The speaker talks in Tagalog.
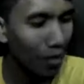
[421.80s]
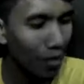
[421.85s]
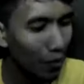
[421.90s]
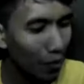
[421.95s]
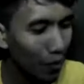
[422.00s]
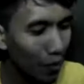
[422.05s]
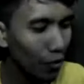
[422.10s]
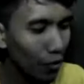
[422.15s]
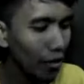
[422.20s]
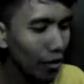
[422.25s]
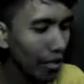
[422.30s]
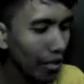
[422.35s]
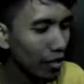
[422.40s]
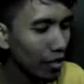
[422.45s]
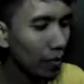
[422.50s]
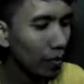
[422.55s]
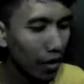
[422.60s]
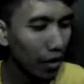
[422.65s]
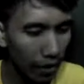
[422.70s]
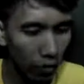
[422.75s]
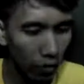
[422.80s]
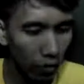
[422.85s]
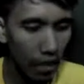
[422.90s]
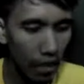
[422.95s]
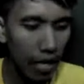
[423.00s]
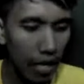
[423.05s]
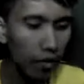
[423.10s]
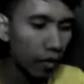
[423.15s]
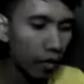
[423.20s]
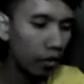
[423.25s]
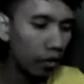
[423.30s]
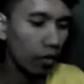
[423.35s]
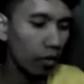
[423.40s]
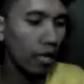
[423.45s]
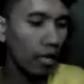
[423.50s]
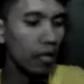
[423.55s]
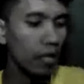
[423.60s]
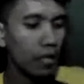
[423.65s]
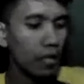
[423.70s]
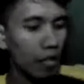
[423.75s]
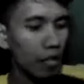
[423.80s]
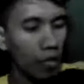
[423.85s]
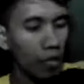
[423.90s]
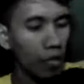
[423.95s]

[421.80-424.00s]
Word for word: patuloy natin siyang paglingkuran, patuloy natin siyang